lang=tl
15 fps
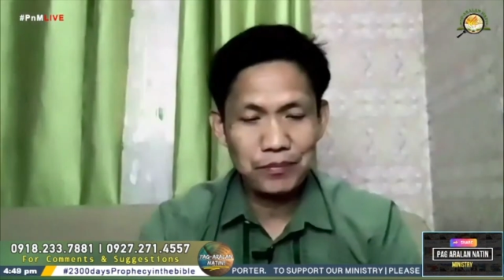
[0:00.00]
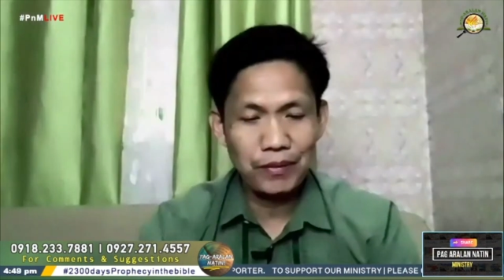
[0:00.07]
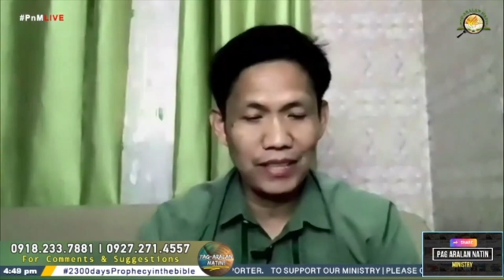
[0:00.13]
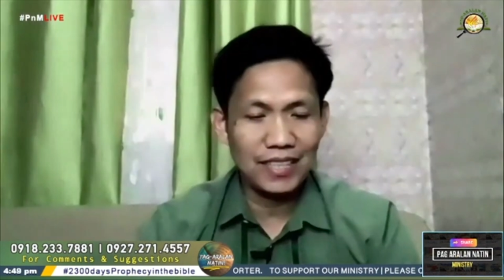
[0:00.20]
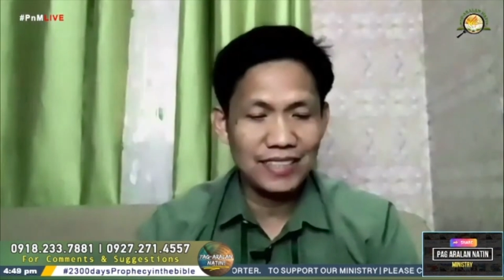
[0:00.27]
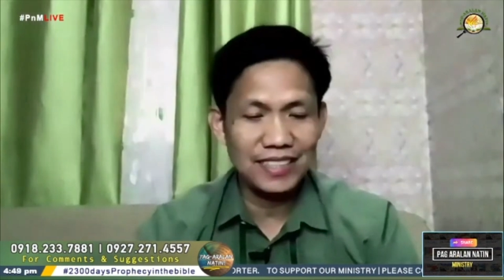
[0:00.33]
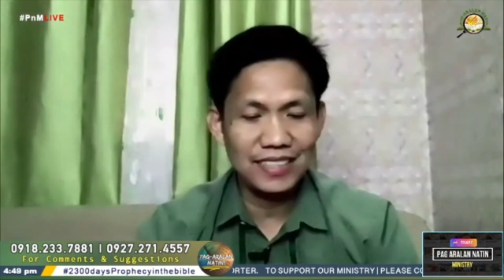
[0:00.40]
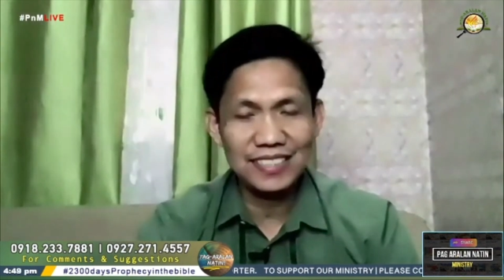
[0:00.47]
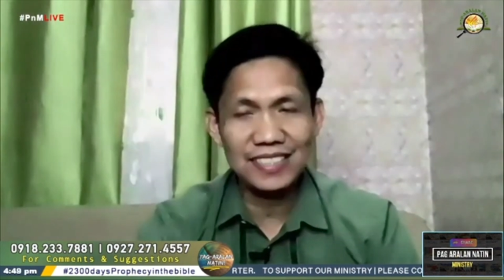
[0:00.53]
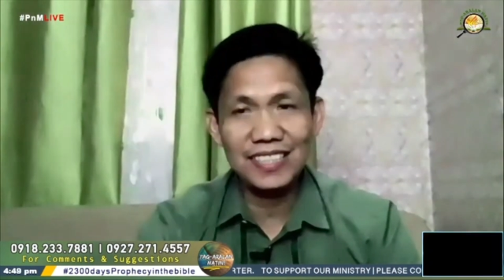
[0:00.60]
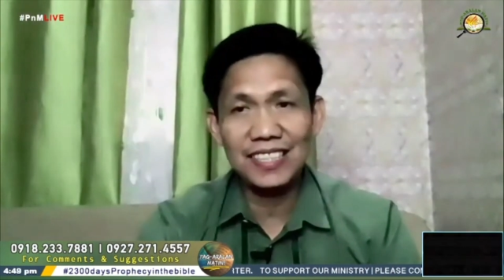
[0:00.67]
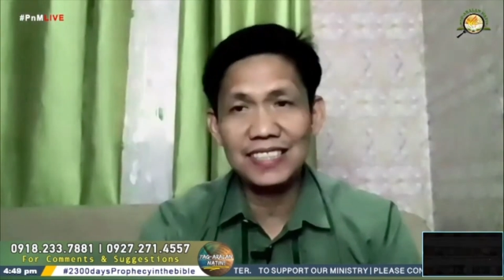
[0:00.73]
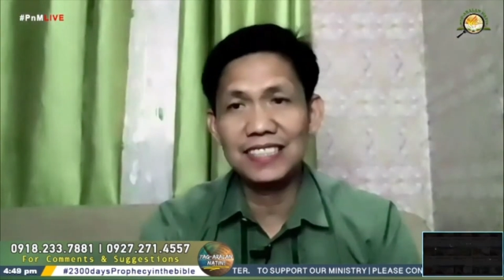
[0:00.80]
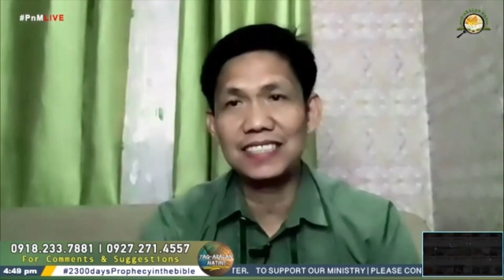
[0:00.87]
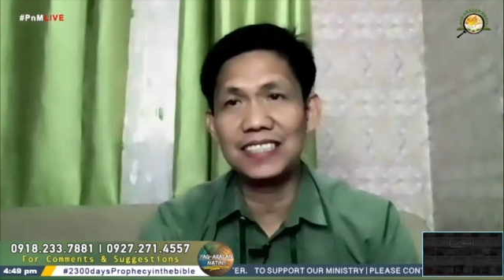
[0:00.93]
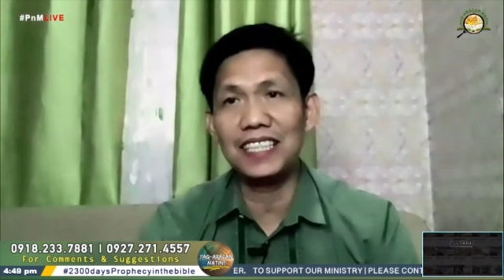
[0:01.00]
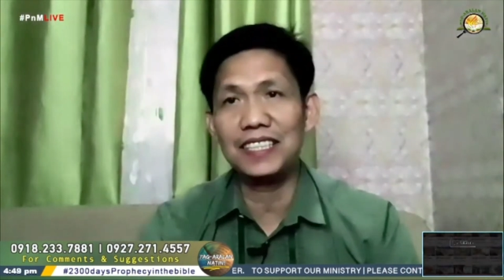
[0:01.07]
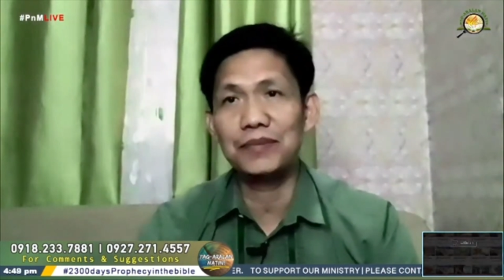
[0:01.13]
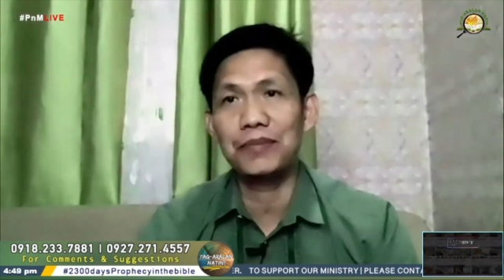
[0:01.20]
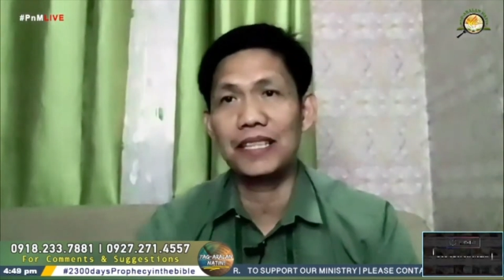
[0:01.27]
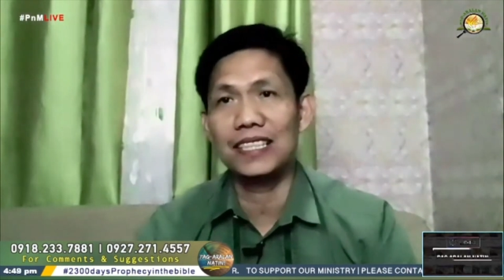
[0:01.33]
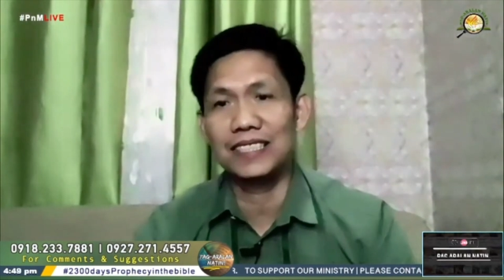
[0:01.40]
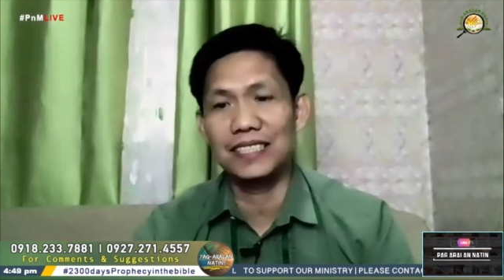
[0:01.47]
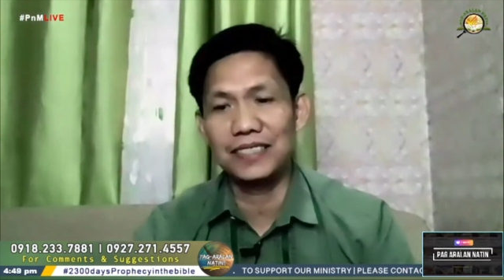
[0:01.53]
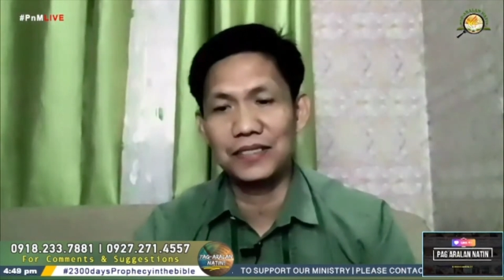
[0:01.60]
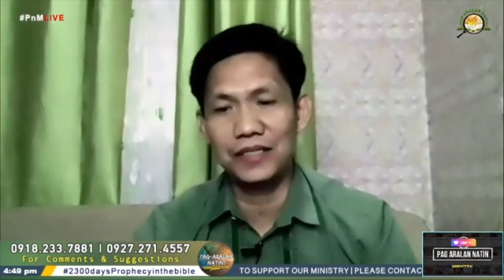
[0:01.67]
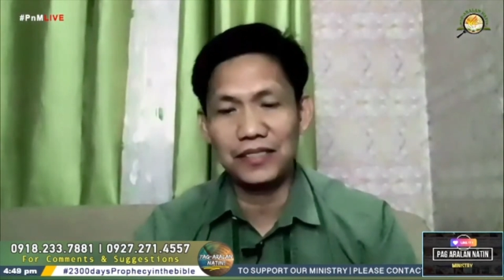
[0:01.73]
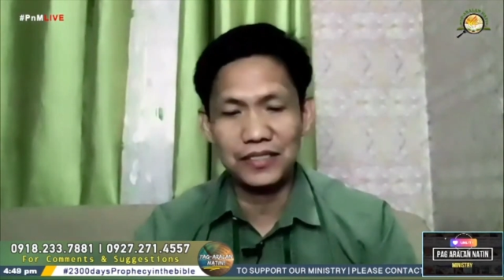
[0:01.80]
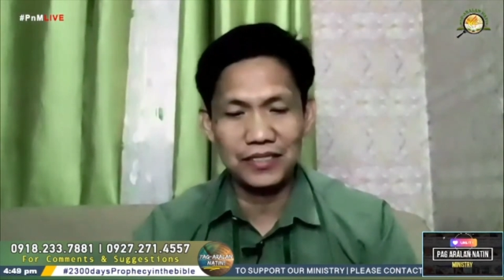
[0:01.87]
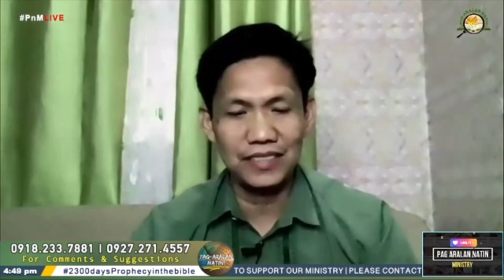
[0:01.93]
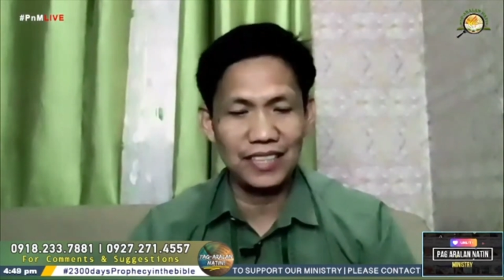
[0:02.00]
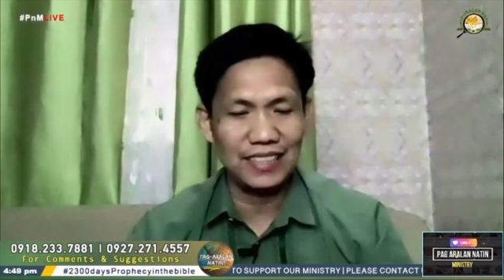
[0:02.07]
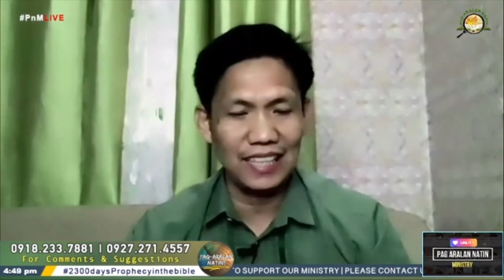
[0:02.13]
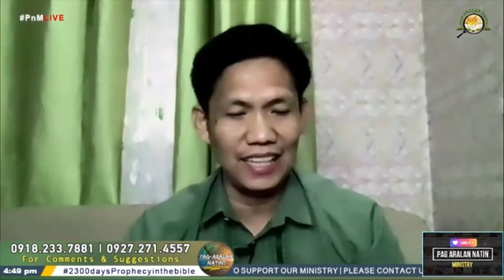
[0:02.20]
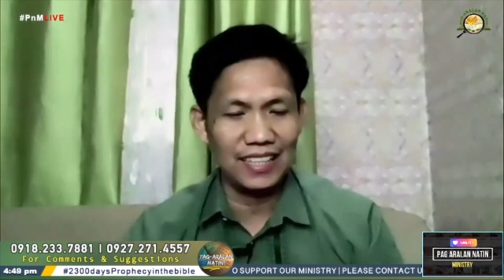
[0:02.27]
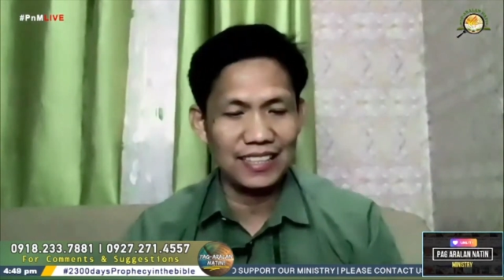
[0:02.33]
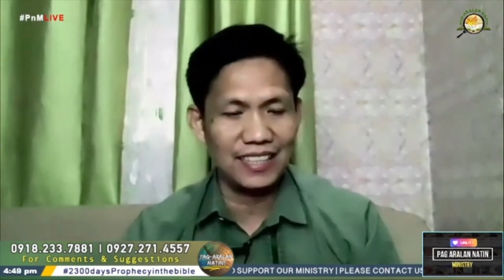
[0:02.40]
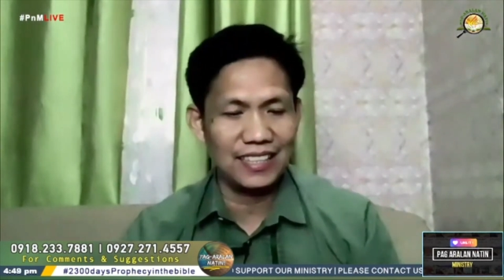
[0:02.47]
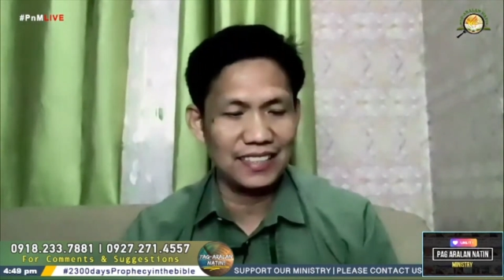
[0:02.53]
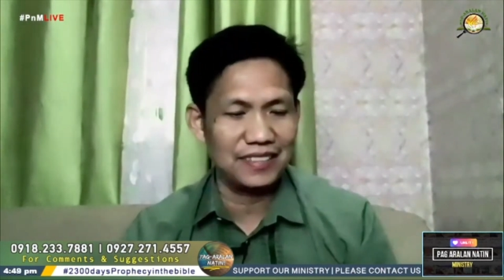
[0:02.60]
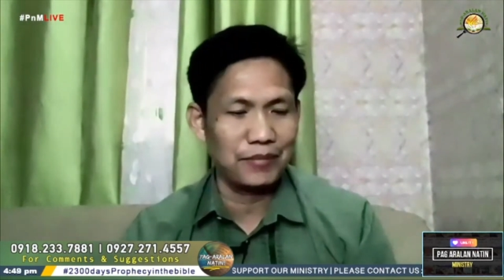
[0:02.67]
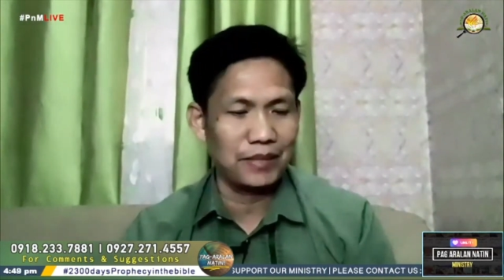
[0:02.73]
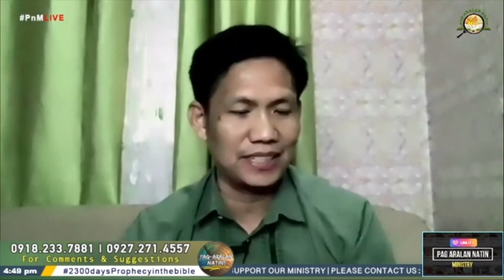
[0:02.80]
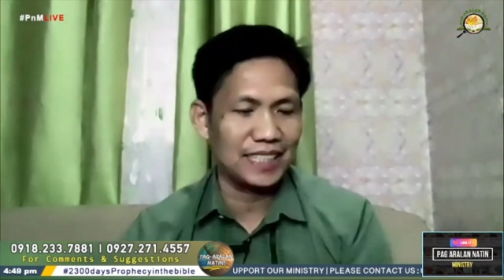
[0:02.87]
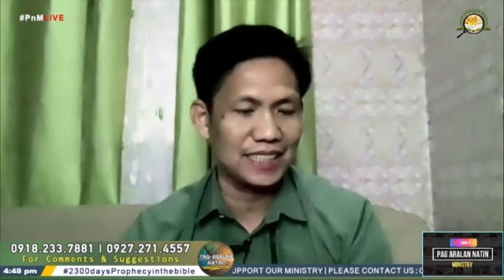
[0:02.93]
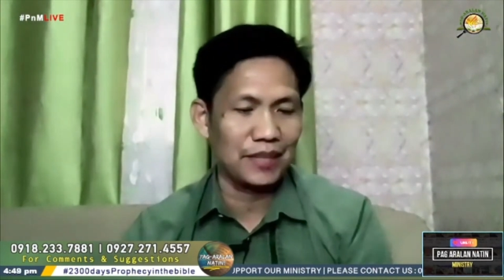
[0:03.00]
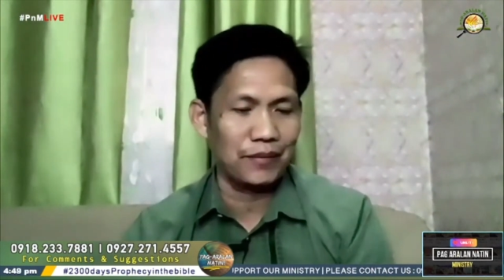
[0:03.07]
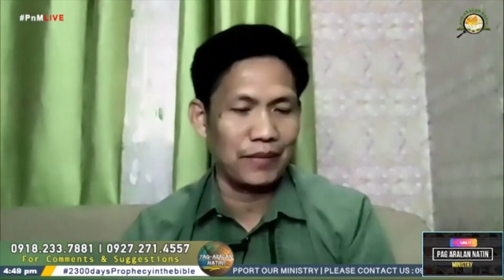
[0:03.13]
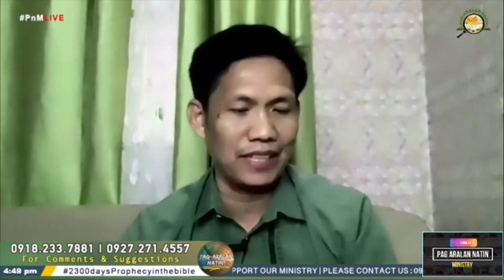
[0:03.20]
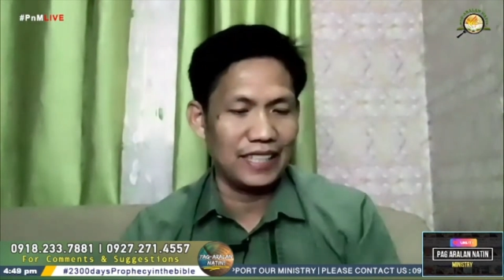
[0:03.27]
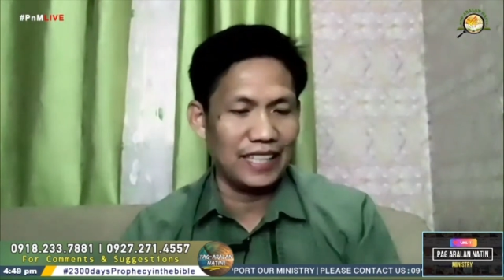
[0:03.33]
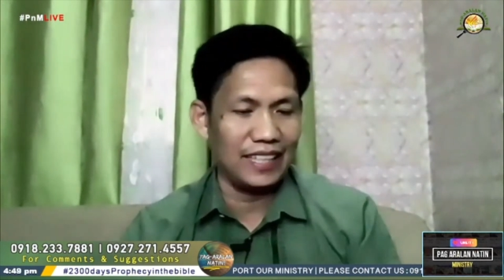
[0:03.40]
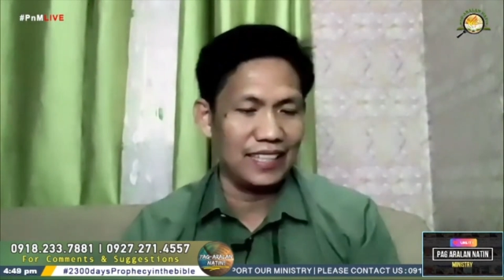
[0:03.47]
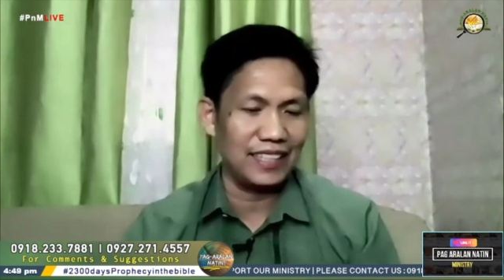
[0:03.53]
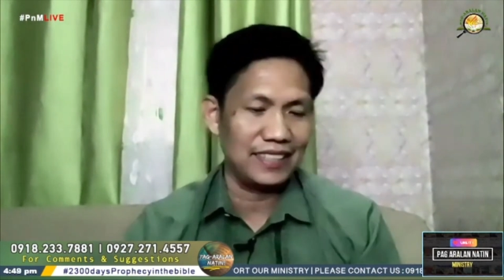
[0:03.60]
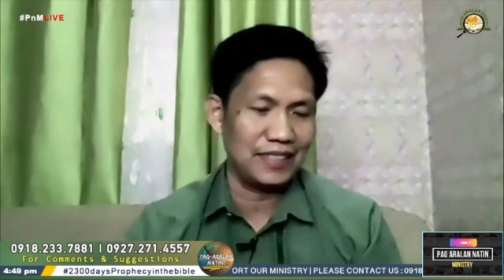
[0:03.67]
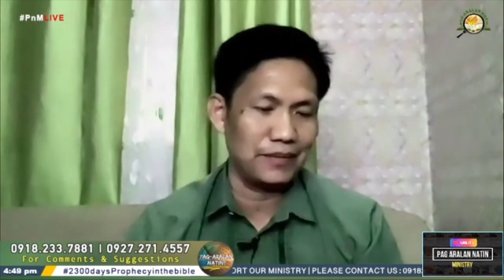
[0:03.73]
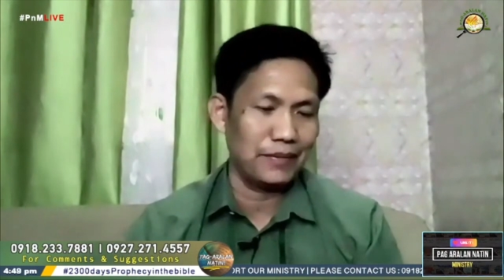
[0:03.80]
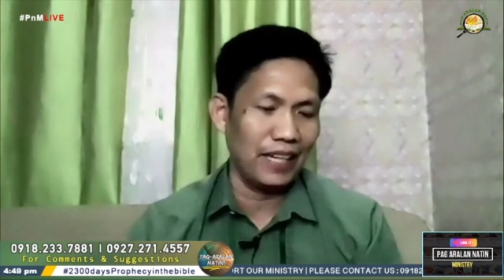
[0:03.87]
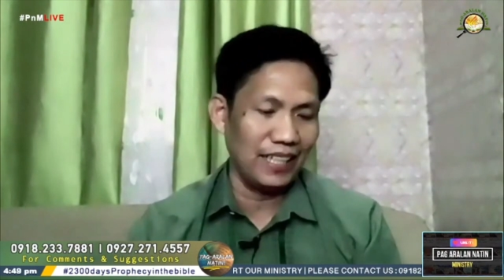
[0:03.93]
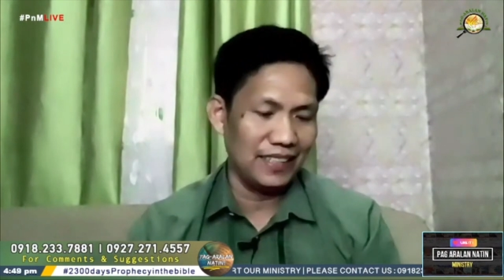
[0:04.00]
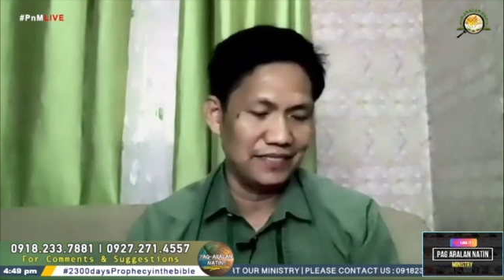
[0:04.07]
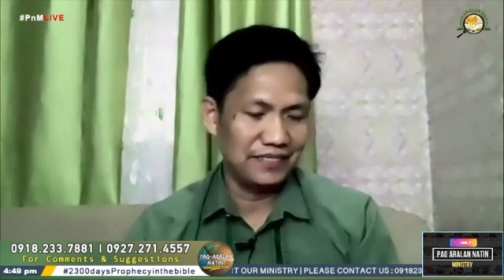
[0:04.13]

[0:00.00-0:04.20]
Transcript: pa lang sa Genesis 6, Brother Johnson, ay eh, talagang masasama na eh, di ba?